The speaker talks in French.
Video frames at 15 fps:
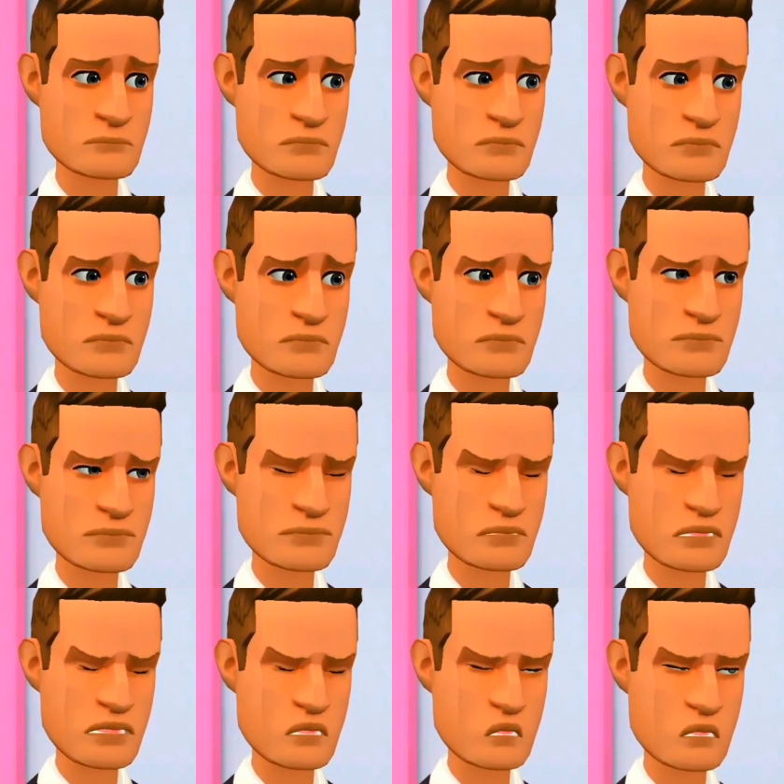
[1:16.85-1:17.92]
douche,
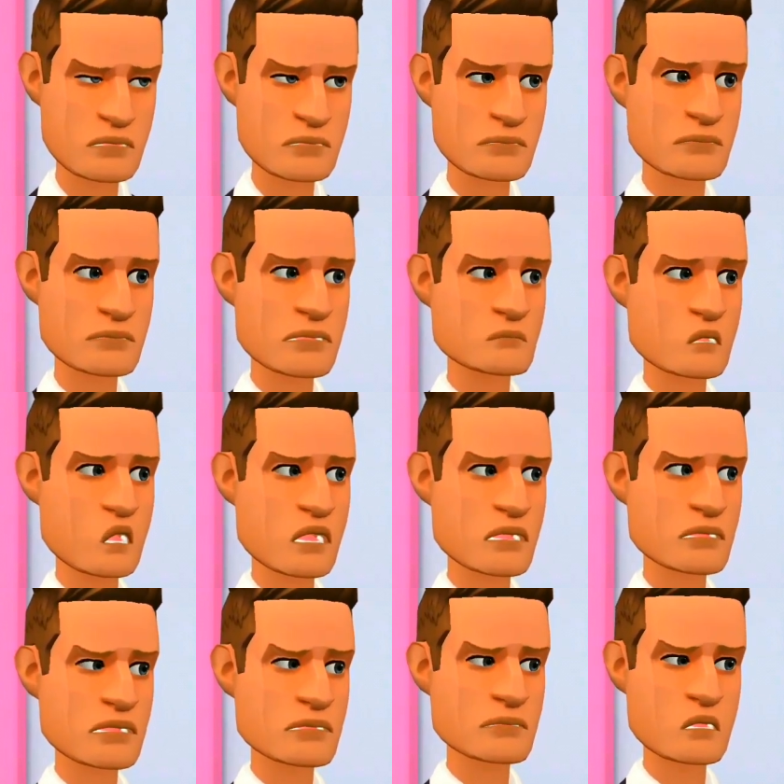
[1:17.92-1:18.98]
tu
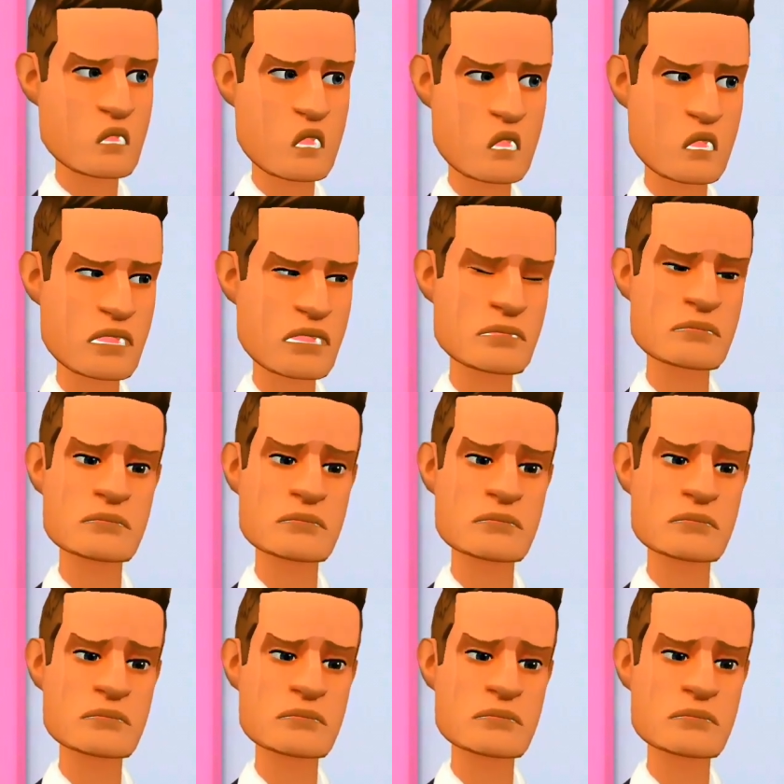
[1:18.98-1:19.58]
manques d'hygiène.